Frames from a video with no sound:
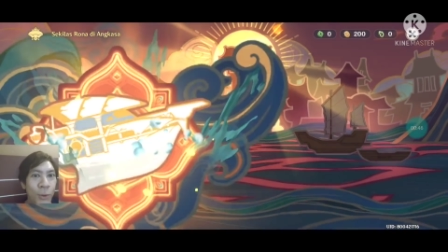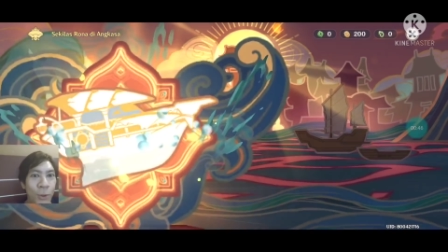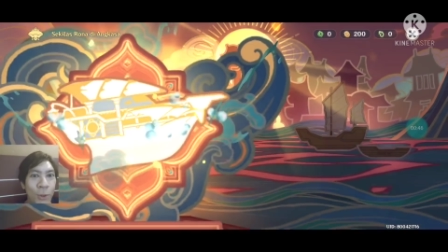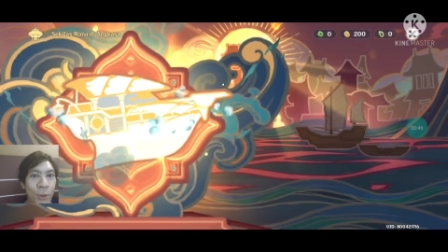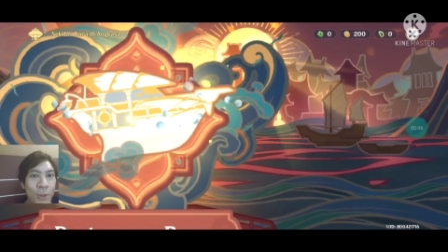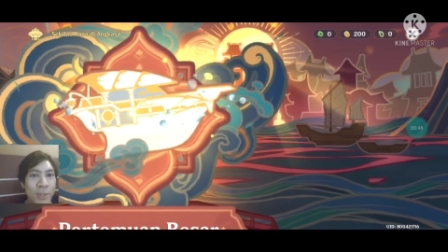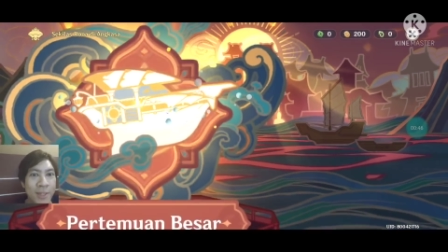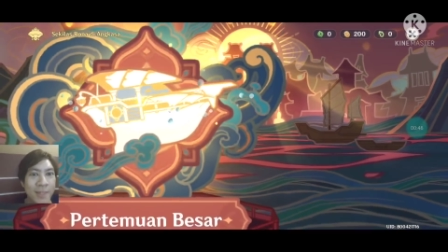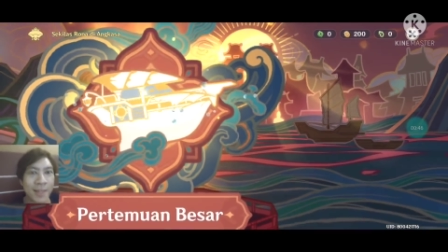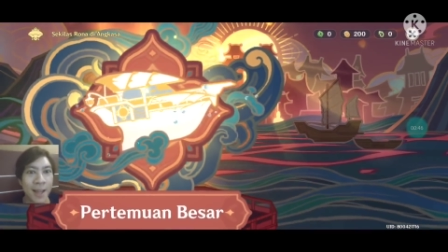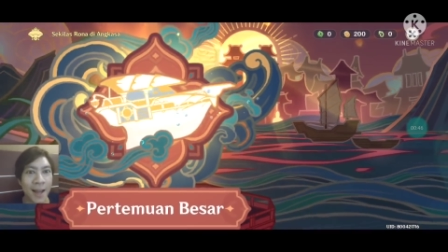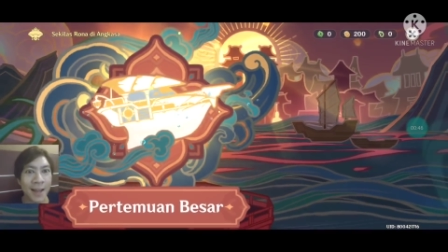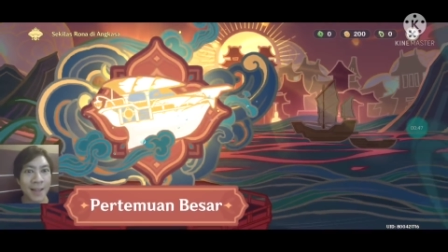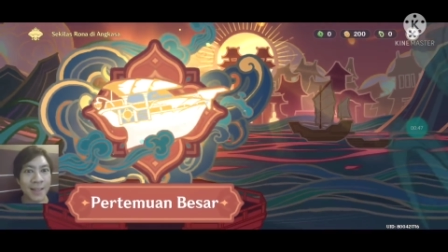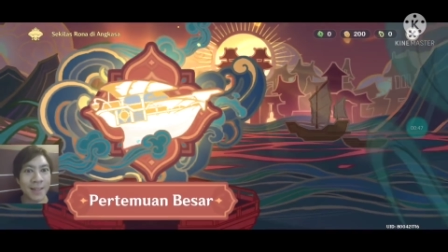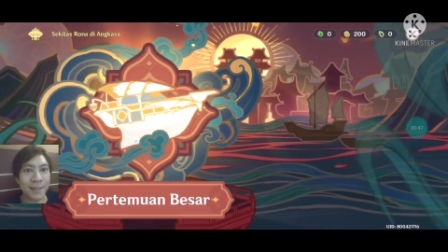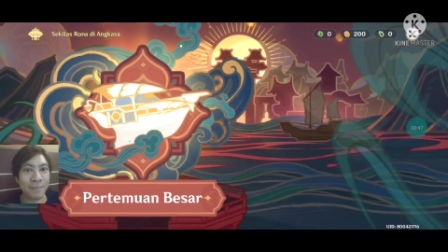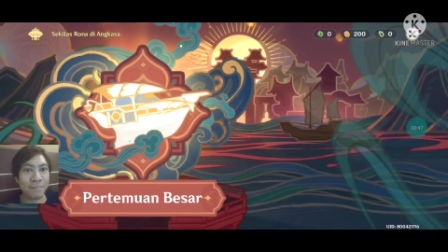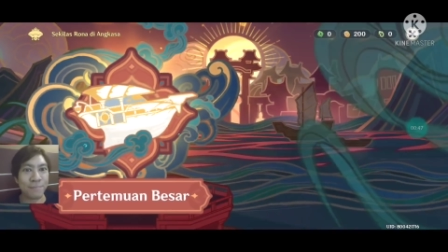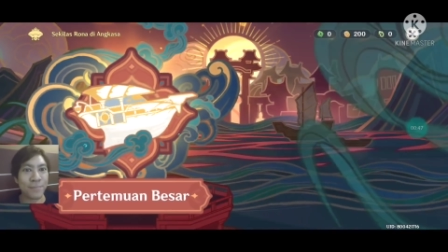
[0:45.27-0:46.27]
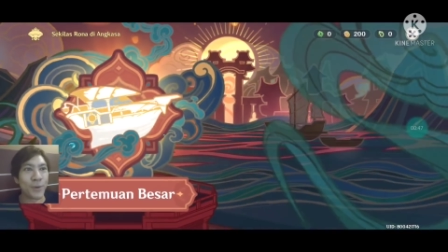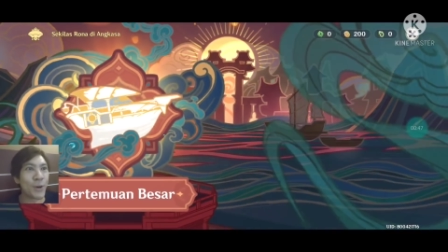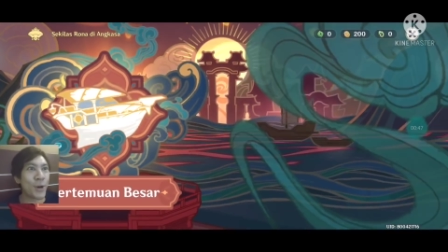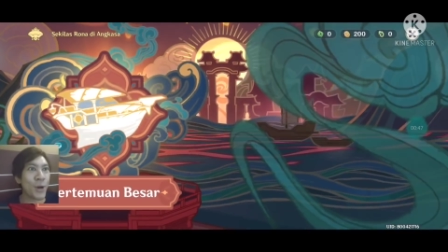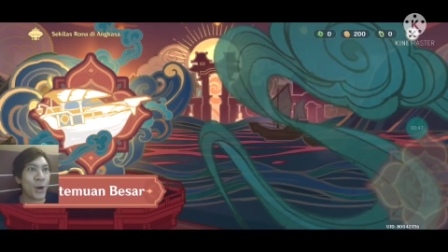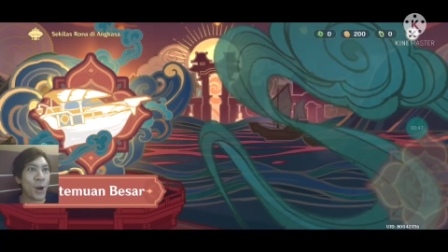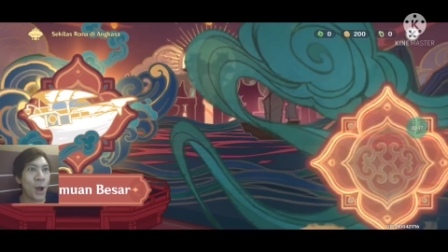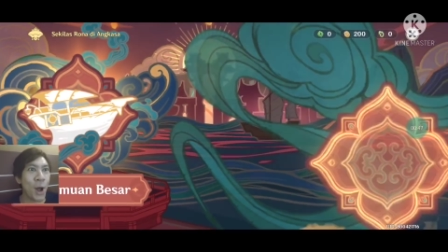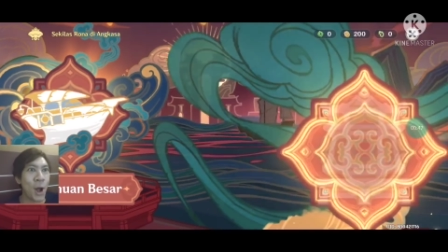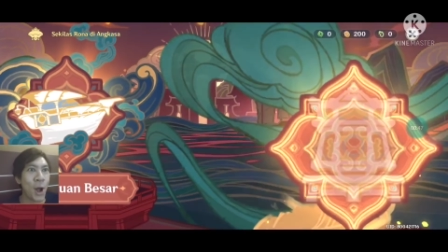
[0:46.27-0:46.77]
Uh cakep
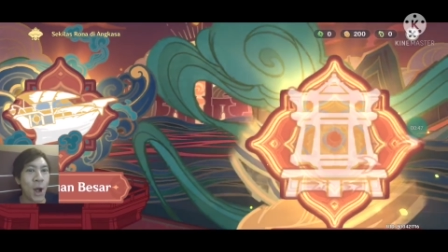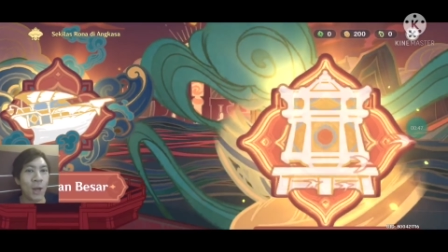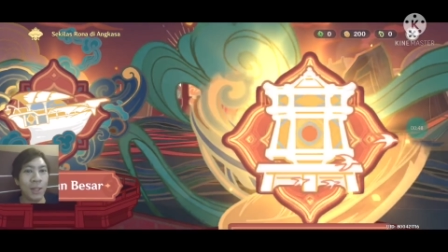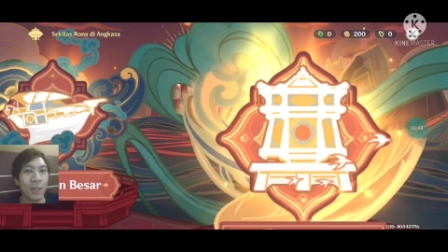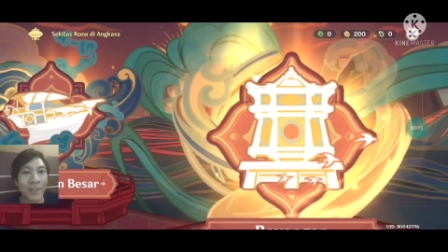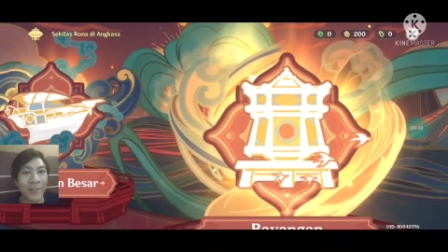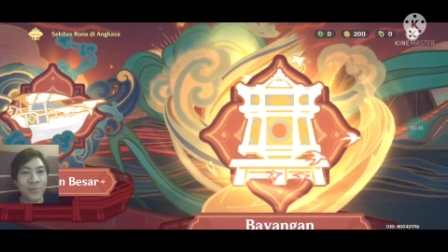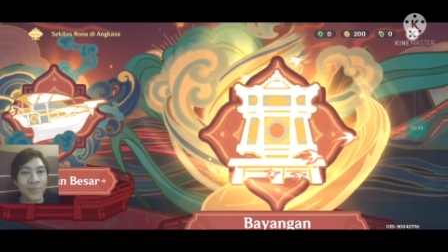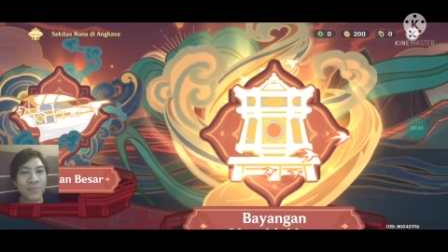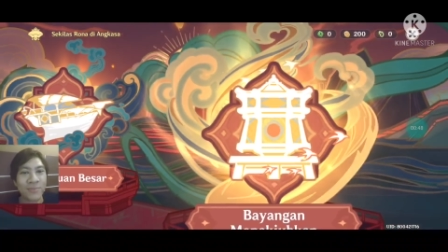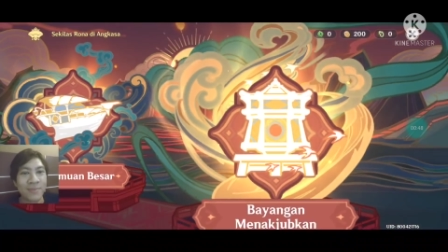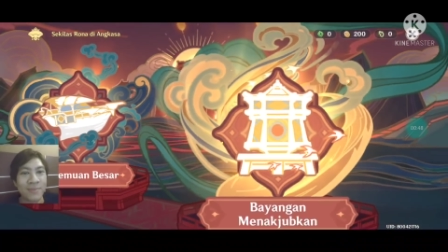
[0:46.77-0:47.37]
bro.